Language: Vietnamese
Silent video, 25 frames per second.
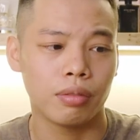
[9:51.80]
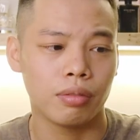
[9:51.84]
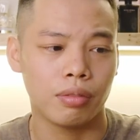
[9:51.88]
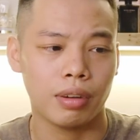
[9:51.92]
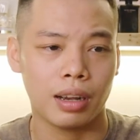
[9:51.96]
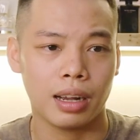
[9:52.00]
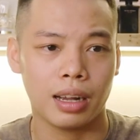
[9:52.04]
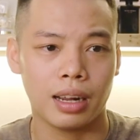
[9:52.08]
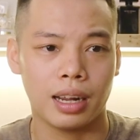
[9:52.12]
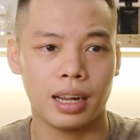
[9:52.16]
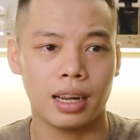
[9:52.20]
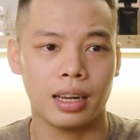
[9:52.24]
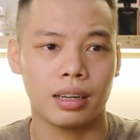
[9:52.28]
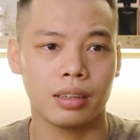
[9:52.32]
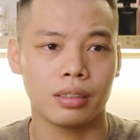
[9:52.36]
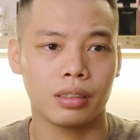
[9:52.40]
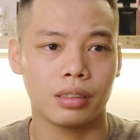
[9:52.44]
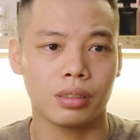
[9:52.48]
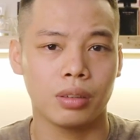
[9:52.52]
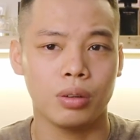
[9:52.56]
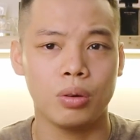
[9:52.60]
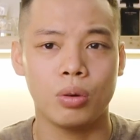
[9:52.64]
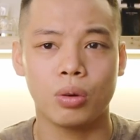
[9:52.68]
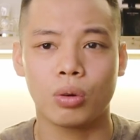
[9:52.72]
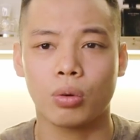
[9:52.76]
và
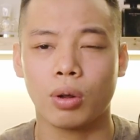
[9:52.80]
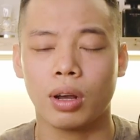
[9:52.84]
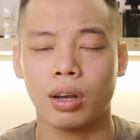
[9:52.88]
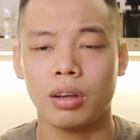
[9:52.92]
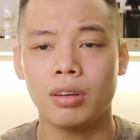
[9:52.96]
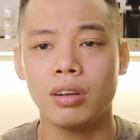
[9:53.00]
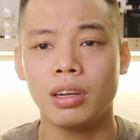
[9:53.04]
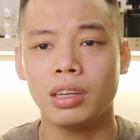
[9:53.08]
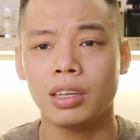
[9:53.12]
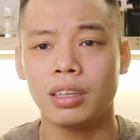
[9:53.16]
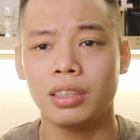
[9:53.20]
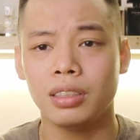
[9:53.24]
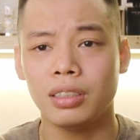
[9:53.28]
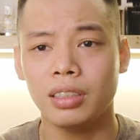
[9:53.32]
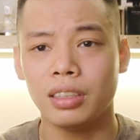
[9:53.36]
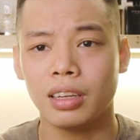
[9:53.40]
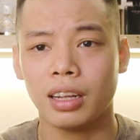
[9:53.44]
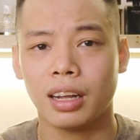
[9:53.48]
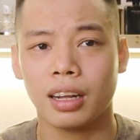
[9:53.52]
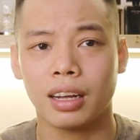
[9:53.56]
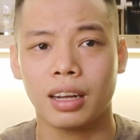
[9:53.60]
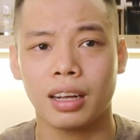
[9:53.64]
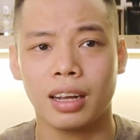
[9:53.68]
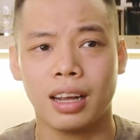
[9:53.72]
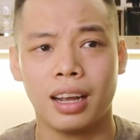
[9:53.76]
độ tỏa hương gần như
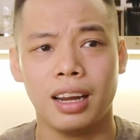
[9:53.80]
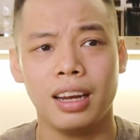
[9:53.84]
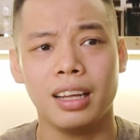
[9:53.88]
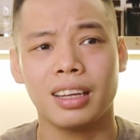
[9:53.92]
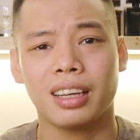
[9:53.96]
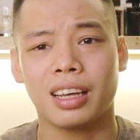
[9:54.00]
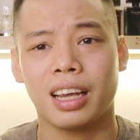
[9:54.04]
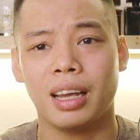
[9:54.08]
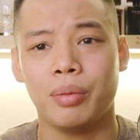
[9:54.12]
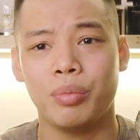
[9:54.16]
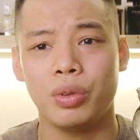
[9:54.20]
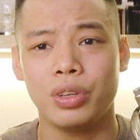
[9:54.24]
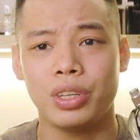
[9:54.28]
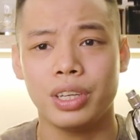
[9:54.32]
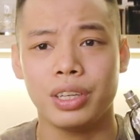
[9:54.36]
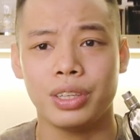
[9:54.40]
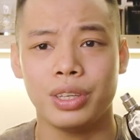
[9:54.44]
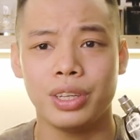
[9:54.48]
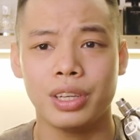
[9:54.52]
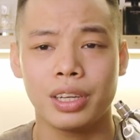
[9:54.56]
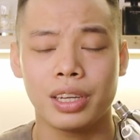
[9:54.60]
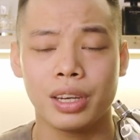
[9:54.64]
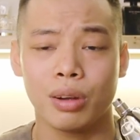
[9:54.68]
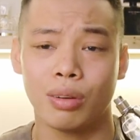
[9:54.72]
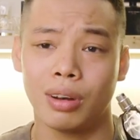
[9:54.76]
là khá là kém nó chỉ
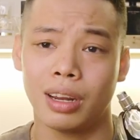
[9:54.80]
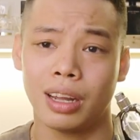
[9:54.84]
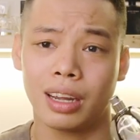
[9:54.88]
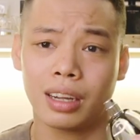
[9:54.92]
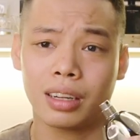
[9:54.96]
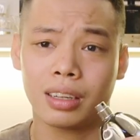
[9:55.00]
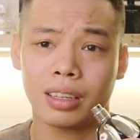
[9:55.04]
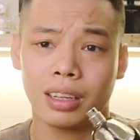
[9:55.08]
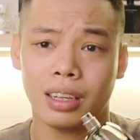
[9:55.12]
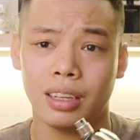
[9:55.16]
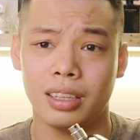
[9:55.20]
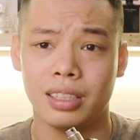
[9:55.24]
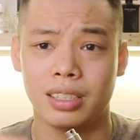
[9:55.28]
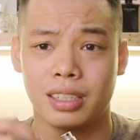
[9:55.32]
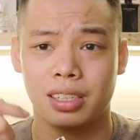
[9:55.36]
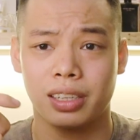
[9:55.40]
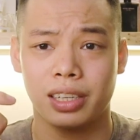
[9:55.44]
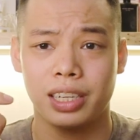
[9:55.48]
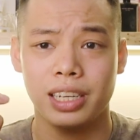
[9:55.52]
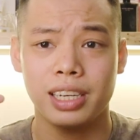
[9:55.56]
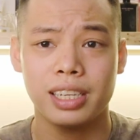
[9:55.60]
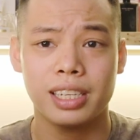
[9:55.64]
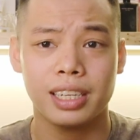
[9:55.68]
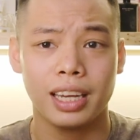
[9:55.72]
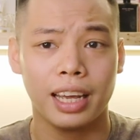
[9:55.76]
như kiểu là cái
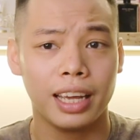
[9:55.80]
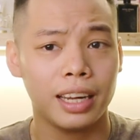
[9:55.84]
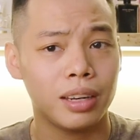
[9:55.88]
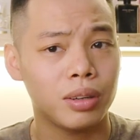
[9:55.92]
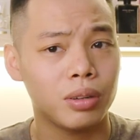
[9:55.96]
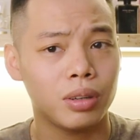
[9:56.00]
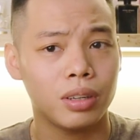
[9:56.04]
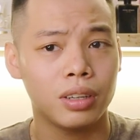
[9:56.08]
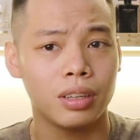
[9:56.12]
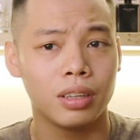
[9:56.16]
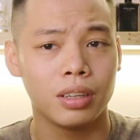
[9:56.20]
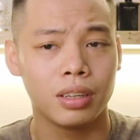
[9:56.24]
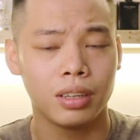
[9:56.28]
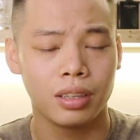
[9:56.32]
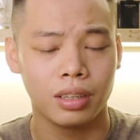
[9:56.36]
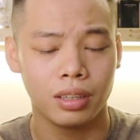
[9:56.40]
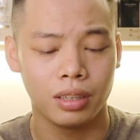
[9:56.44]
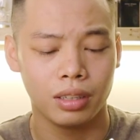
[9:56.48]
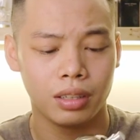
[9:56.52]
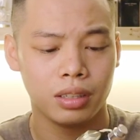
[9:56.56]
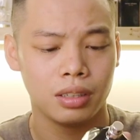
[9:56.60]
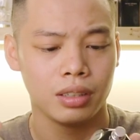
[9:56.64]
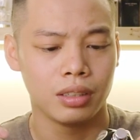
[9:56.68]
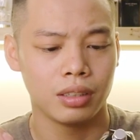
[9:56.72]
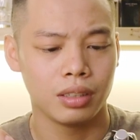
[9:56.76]
skin sen thôi
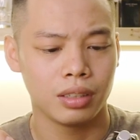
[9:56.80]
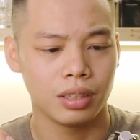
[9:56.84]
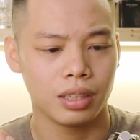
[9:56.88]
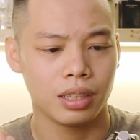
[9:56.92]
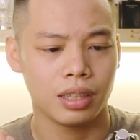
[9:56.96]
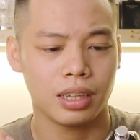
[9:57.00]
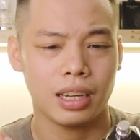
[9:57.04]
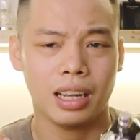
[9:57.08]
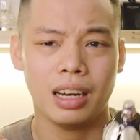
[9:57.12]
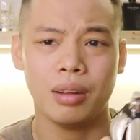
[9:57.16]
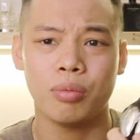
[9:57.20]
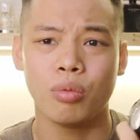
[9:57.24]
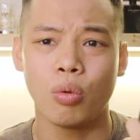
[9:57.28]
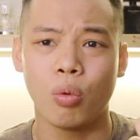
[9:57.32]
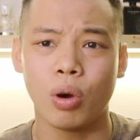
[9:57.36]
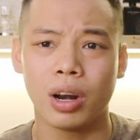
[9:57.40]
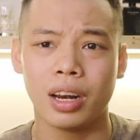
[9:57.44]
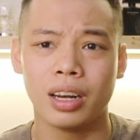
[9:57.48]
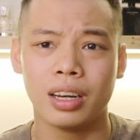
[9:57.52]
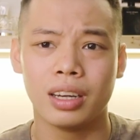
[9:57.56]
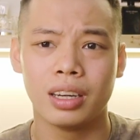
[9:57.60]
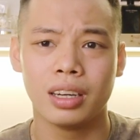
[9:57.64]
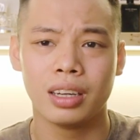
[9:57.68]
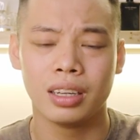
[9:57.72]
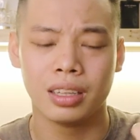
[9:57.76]
khá là buồn
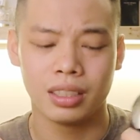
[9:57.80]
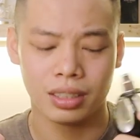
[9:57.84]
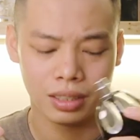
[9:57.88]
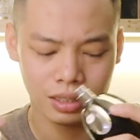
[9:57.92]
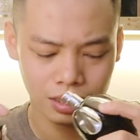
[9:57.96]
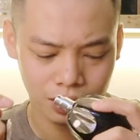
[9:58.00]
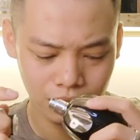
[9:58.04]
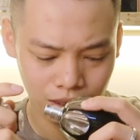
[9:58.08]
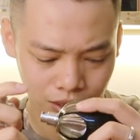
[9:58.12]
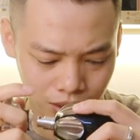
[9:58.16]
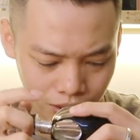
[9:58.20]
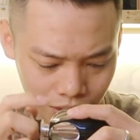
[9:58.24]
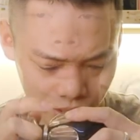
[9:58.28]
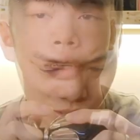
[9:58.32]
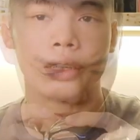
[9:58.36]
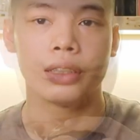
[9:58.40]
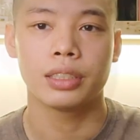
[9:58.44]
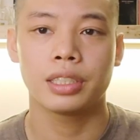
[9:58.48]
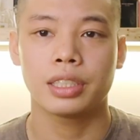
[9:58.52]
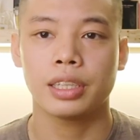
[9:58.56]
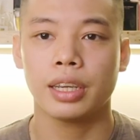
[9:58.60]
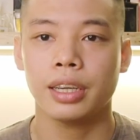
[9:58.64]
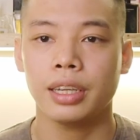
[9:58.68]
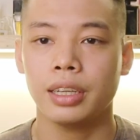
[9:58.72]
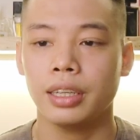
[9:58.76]

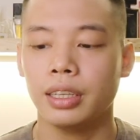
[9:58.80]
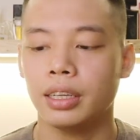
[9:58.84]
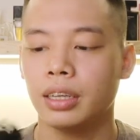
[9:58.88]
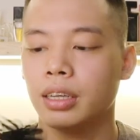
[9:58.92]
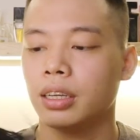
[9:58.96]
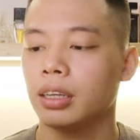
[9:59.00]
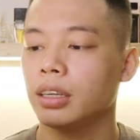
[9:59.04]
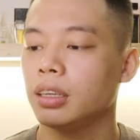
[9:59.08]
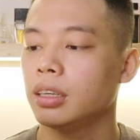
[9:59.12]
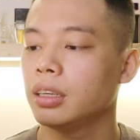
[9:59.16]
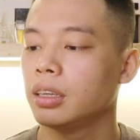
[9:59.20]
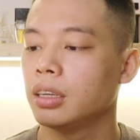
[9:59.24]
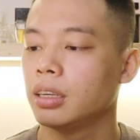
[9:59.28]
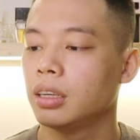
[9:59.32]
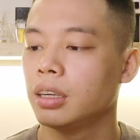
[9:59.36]
chai uh,